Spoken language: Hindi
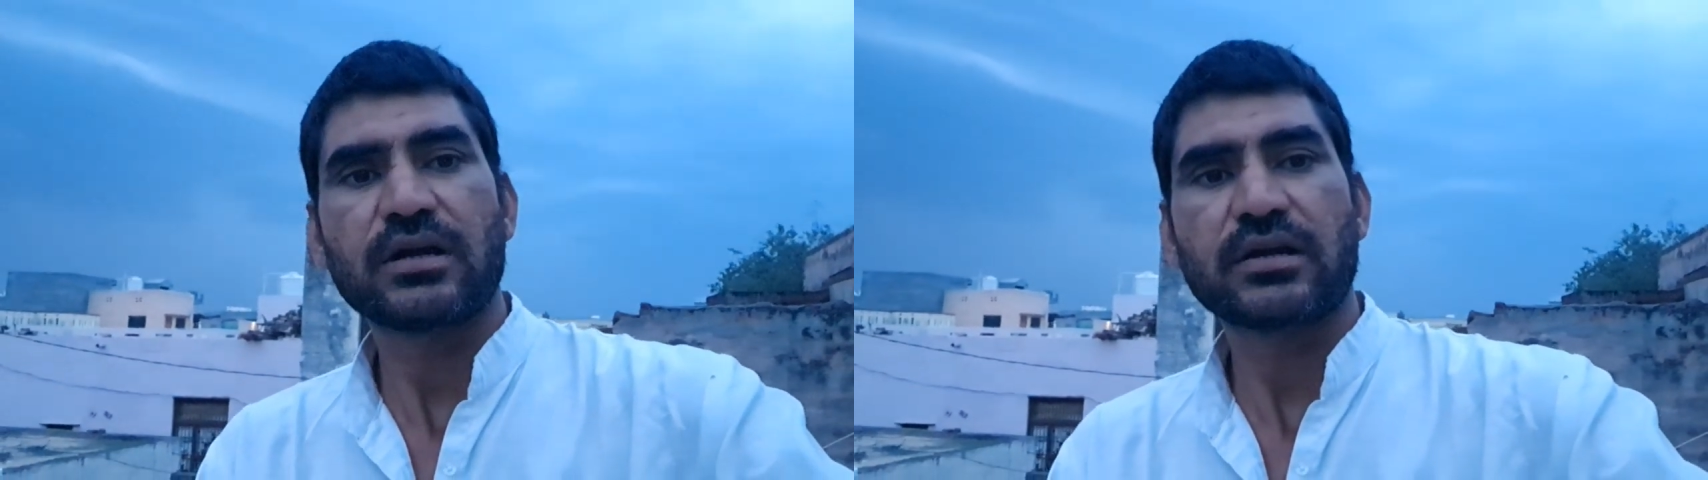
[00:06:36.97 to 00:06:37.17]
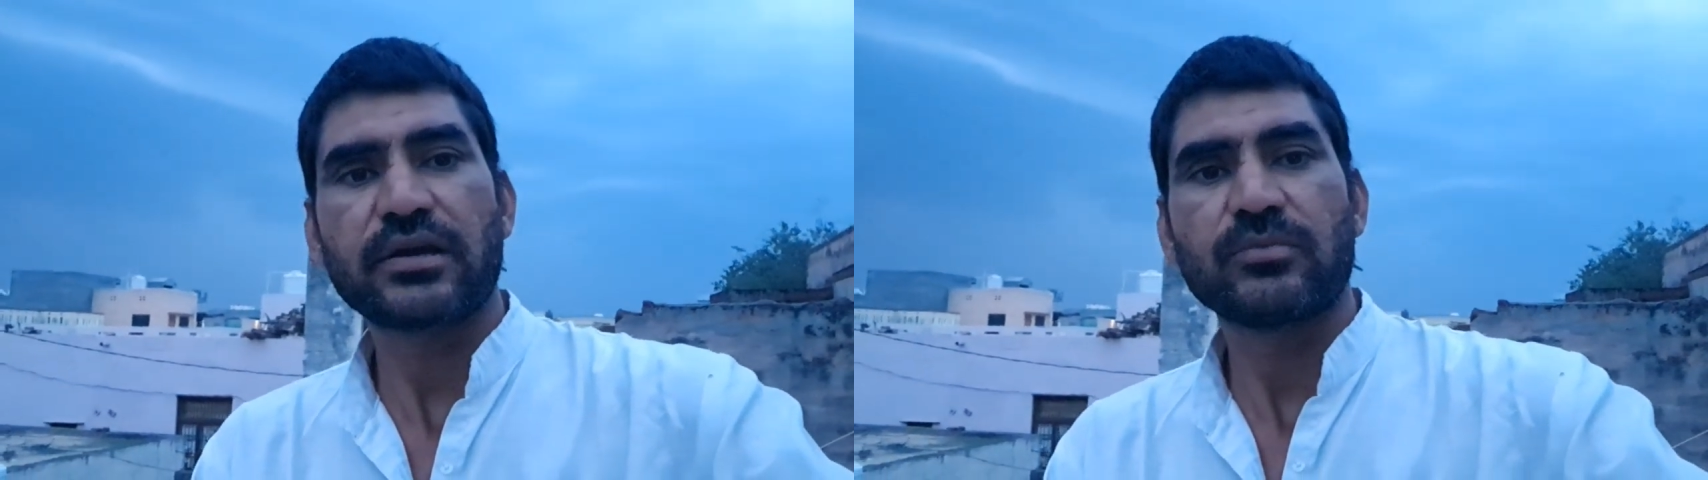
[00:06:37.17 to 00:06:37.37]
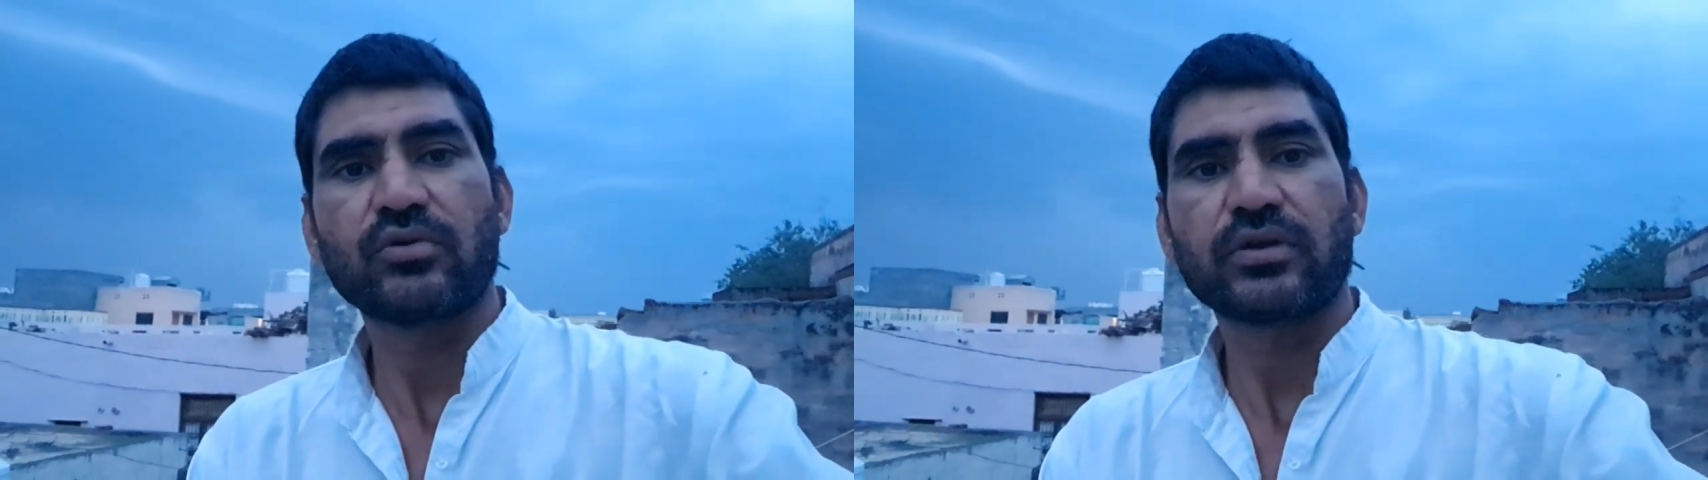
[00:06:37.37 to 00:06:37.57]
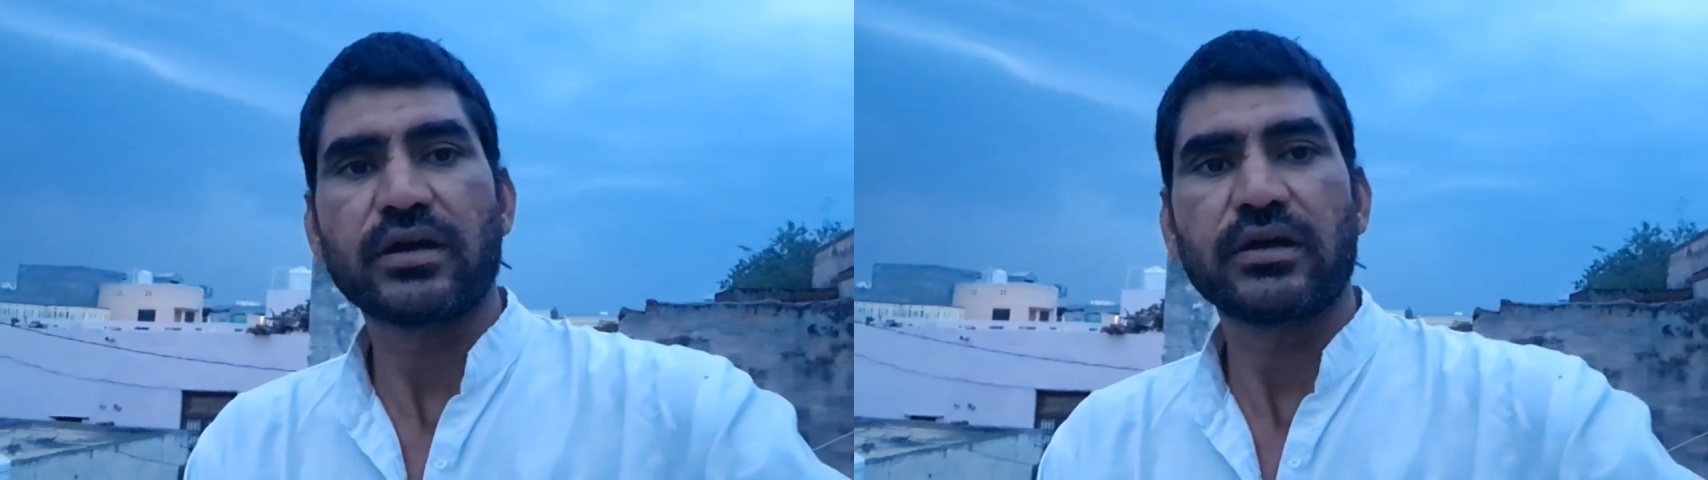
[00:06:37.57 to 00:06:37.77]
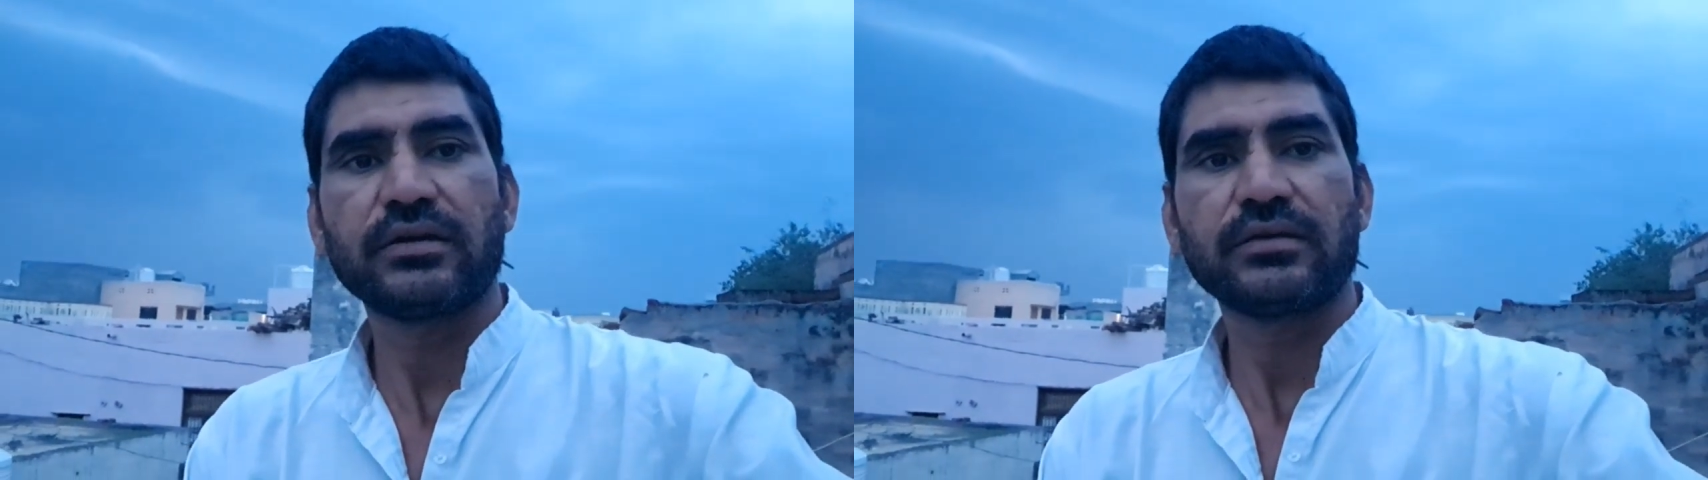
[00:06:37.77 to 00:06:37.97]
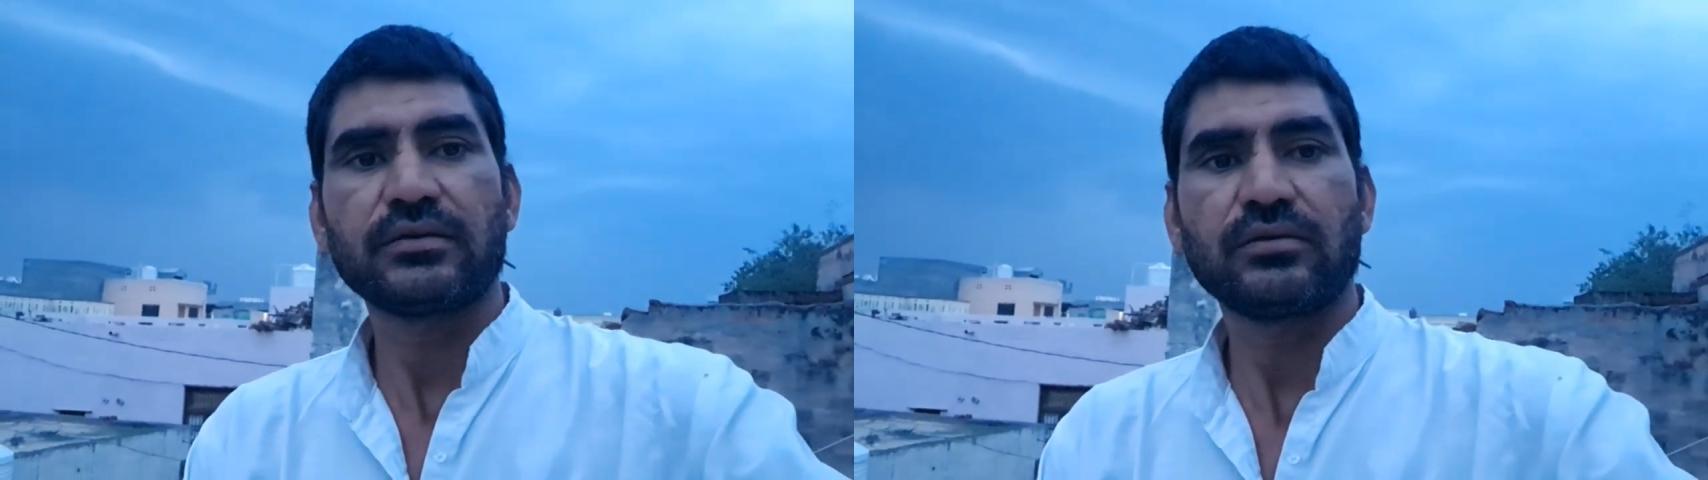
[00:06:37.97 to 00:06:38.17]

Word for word: का टाइम हो गया है